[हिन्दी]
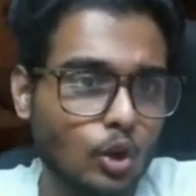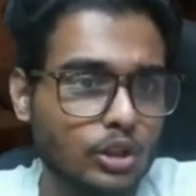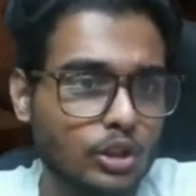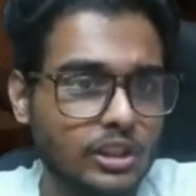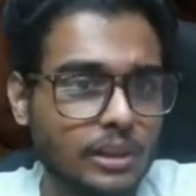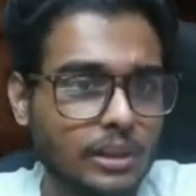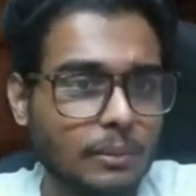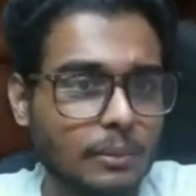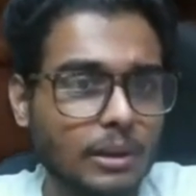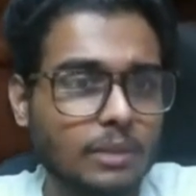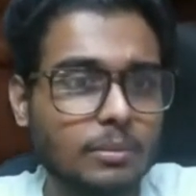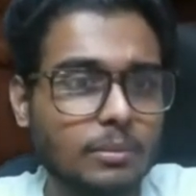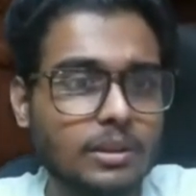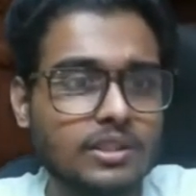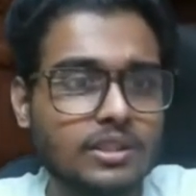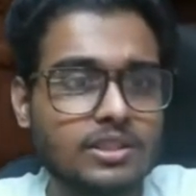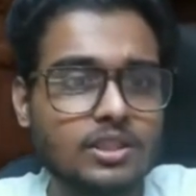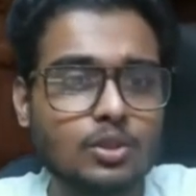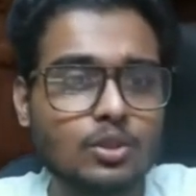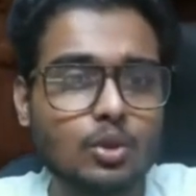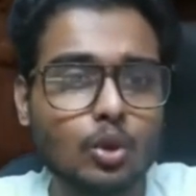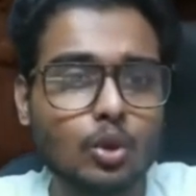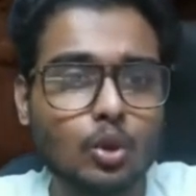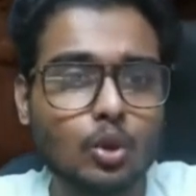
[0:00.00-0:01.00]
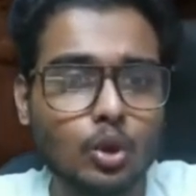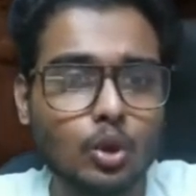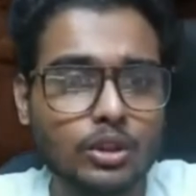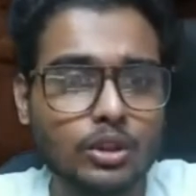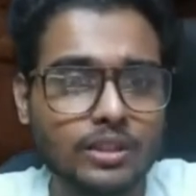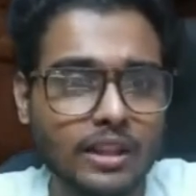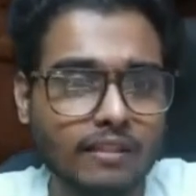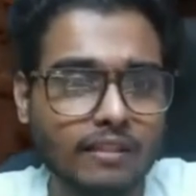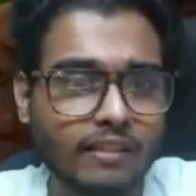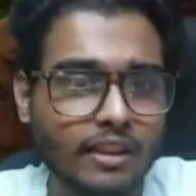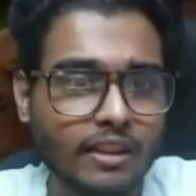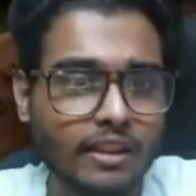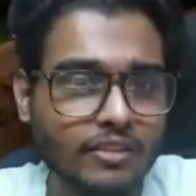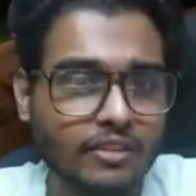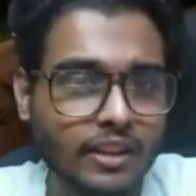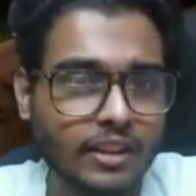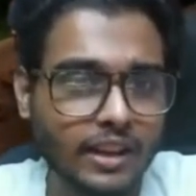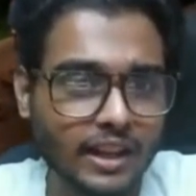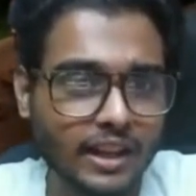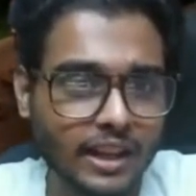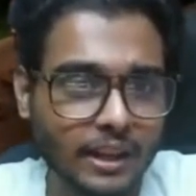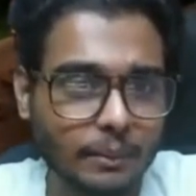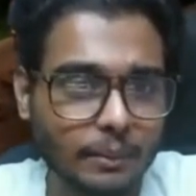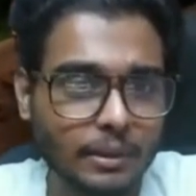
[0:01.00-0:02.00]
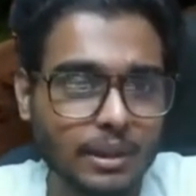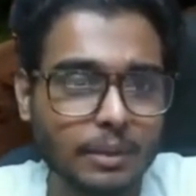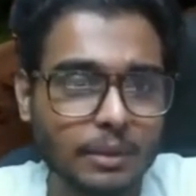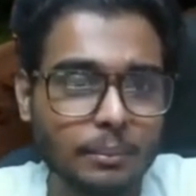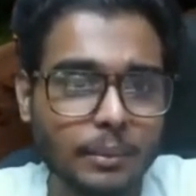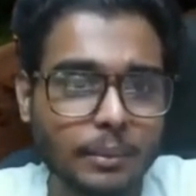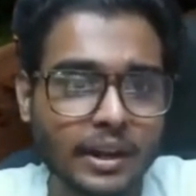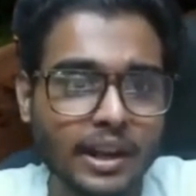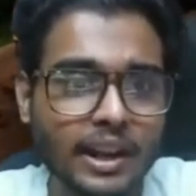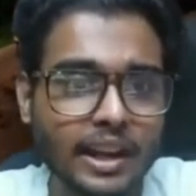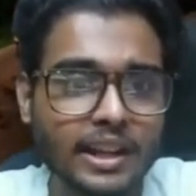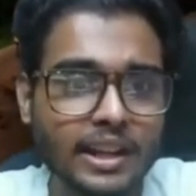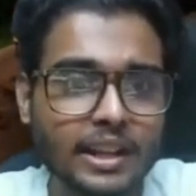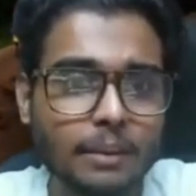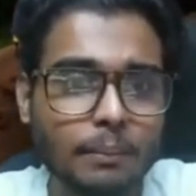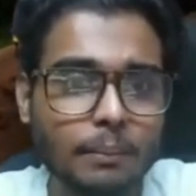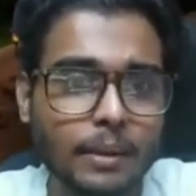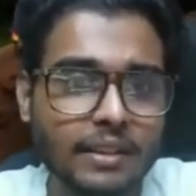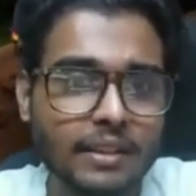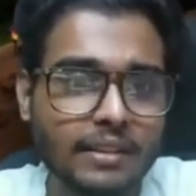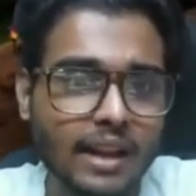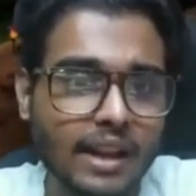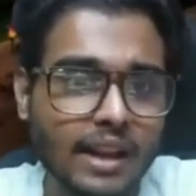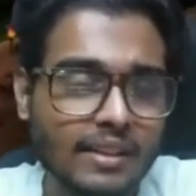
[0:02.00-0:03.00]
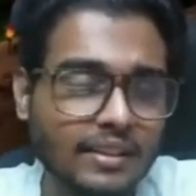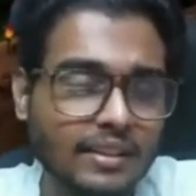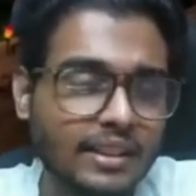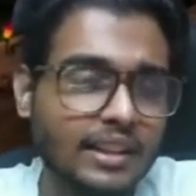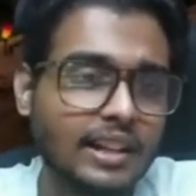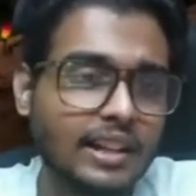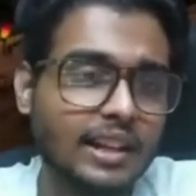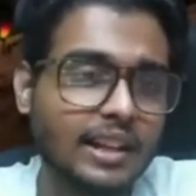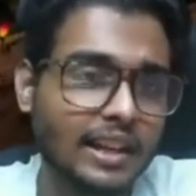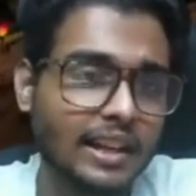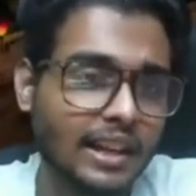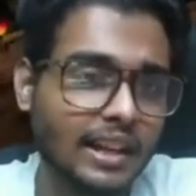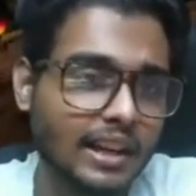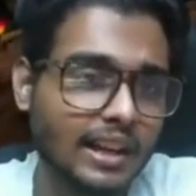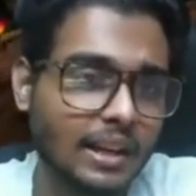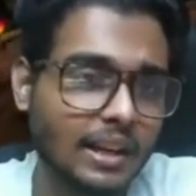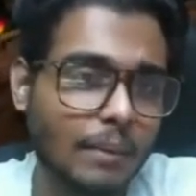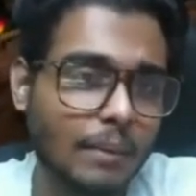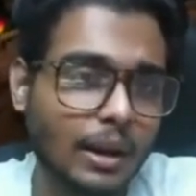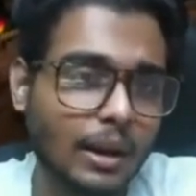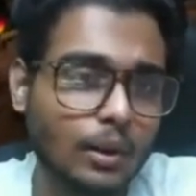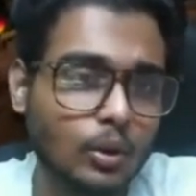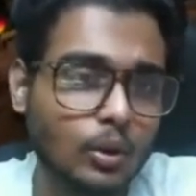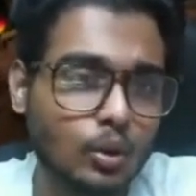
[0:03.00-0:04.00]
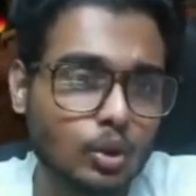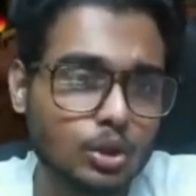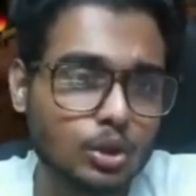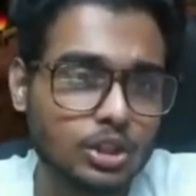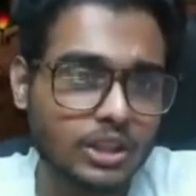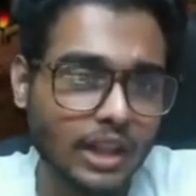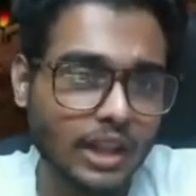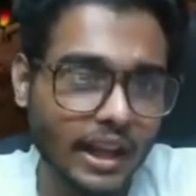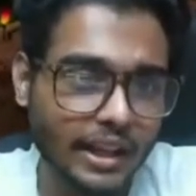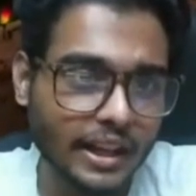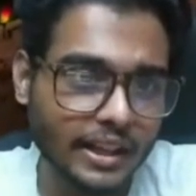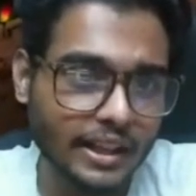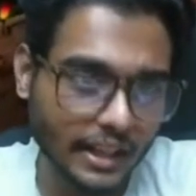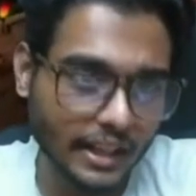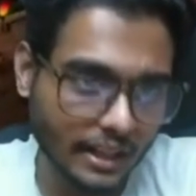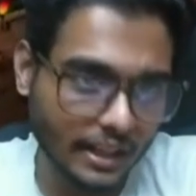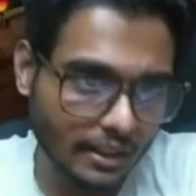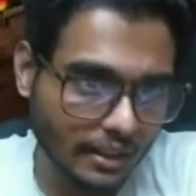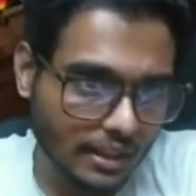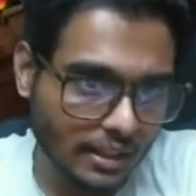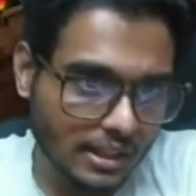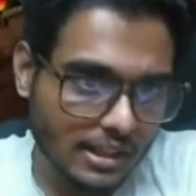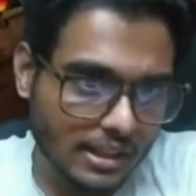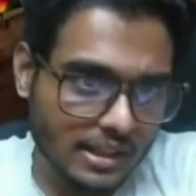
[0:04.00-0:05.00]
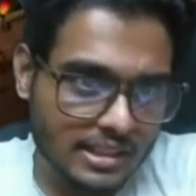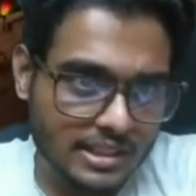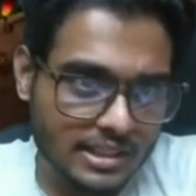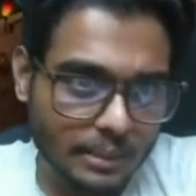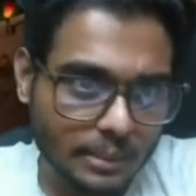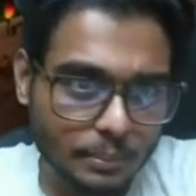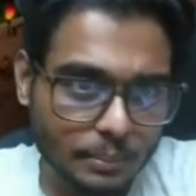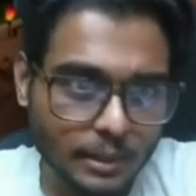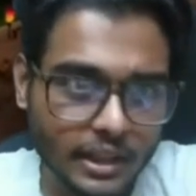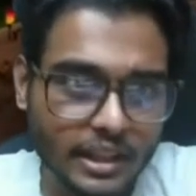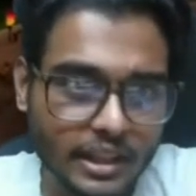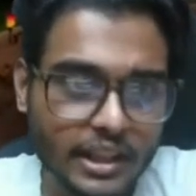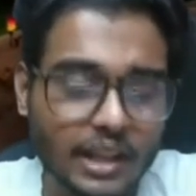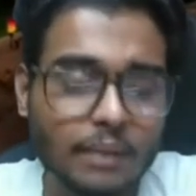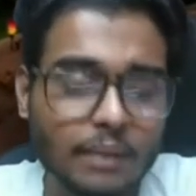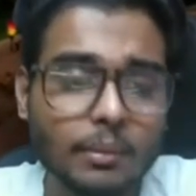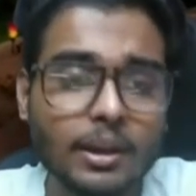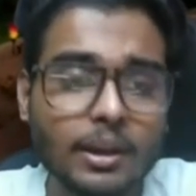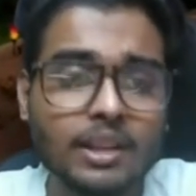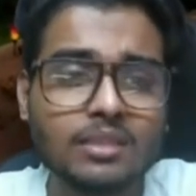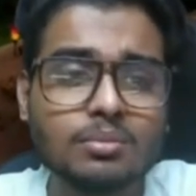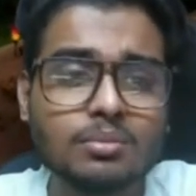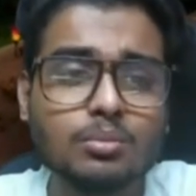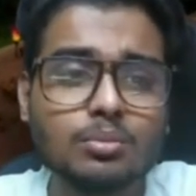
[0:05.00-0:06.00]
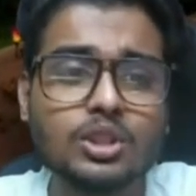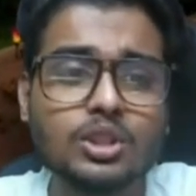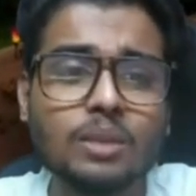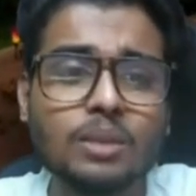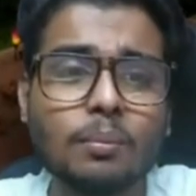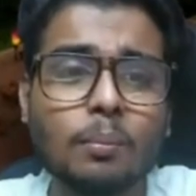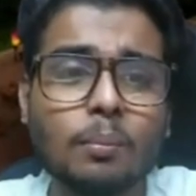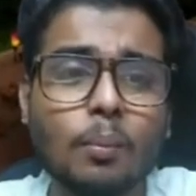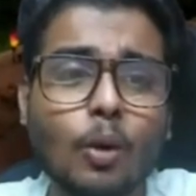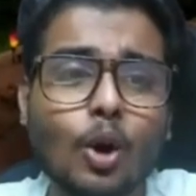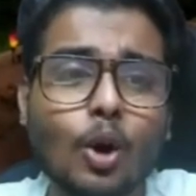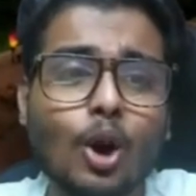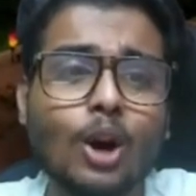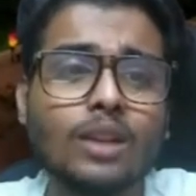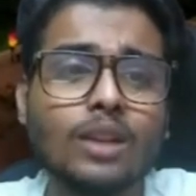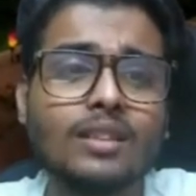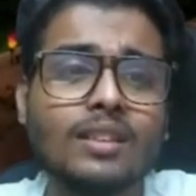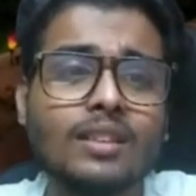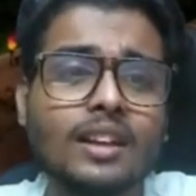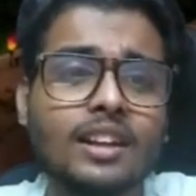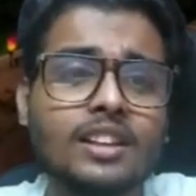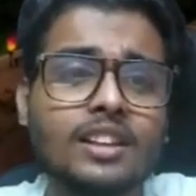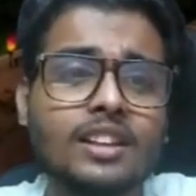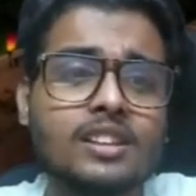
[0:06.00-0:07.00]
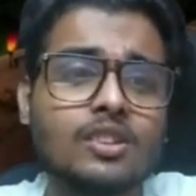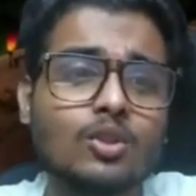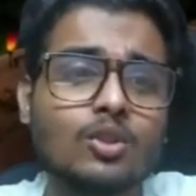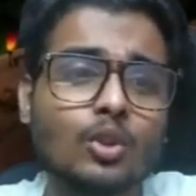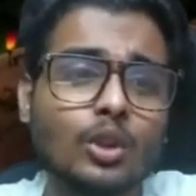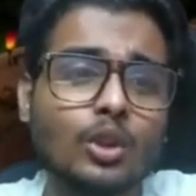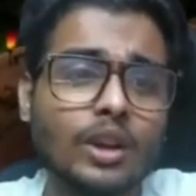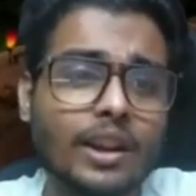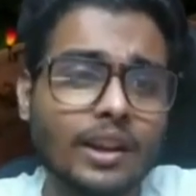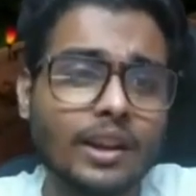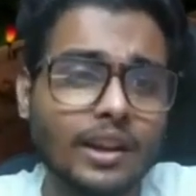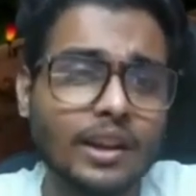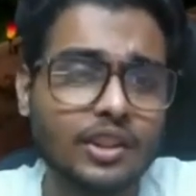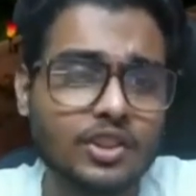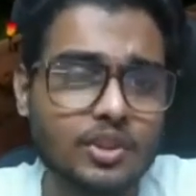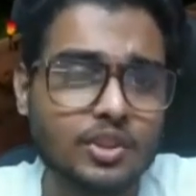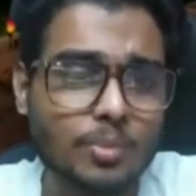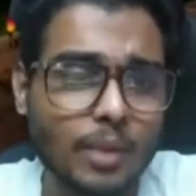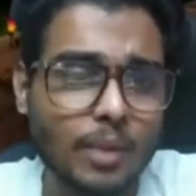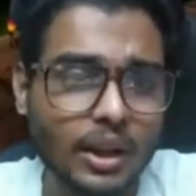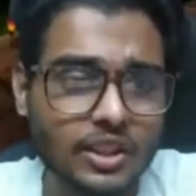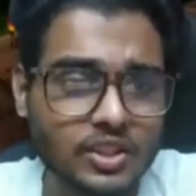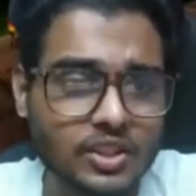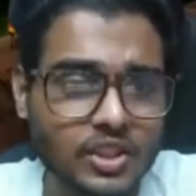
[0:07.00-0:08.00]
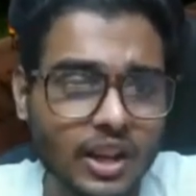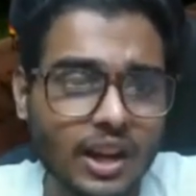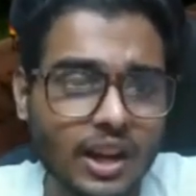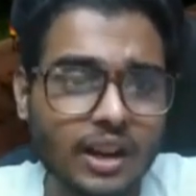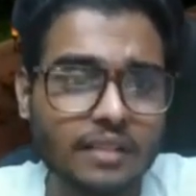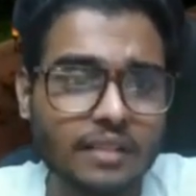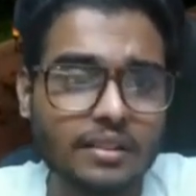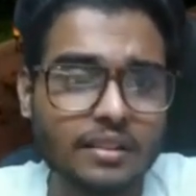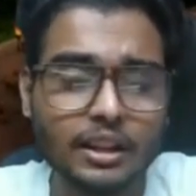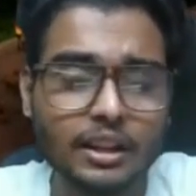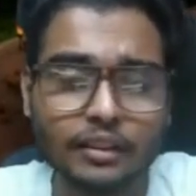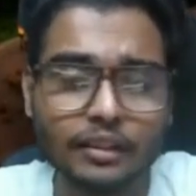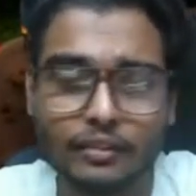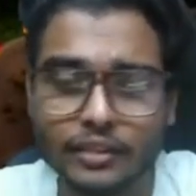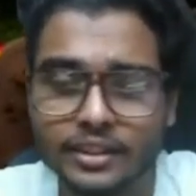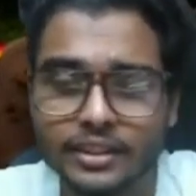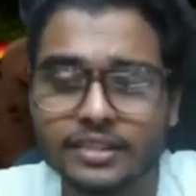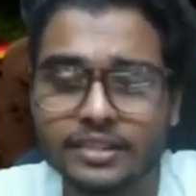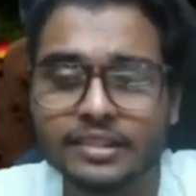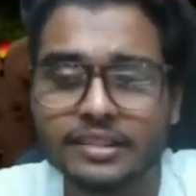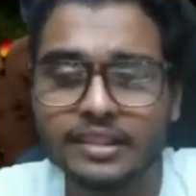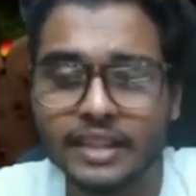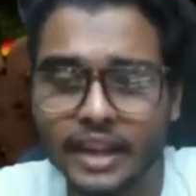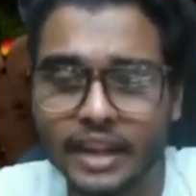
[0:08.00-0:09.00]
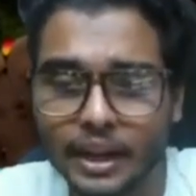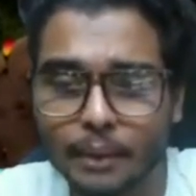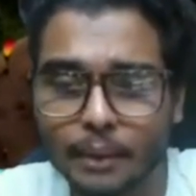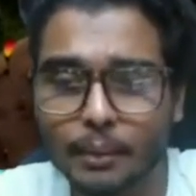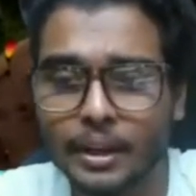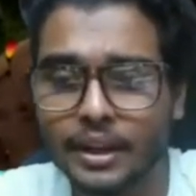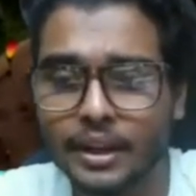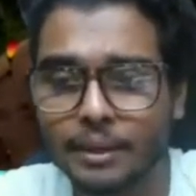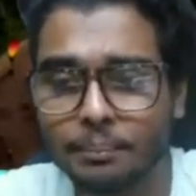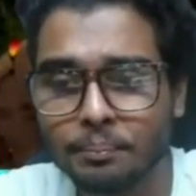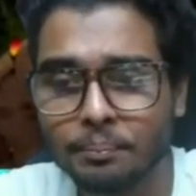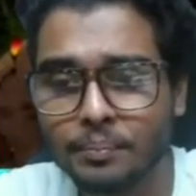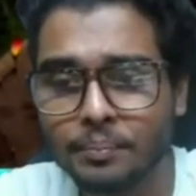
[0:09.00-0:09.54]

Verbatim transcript: उसके बाद बस चीजों को सर्वाइव कराना है मतलब मेरा ये बेस ऐसे निकल गया ना मानो कुछ था ही नहीं जबकि ये बेस मुझे बहुत सारी चीजों के अगेंस्ट में अच्छा खासा डिफेंस दिया है भाई